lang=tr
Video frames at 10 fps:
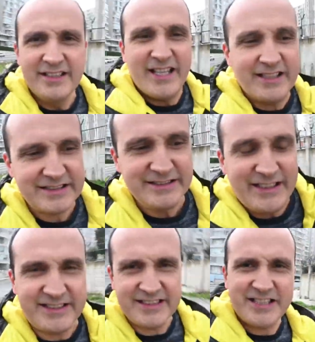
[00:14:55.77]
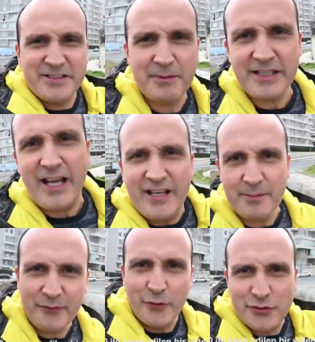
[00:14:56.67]
En azından titreşim
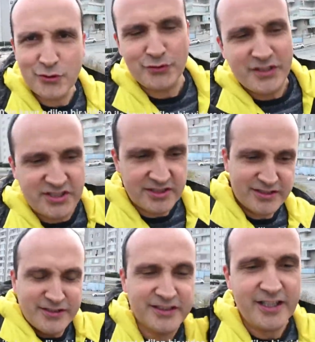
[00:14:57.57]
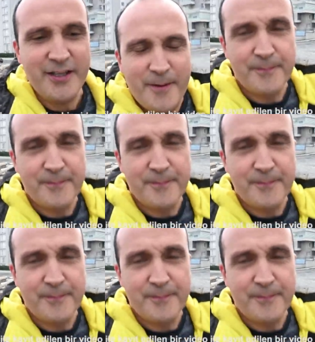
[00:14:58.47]
engelleme fonksiyonunun nasıl çalıştığında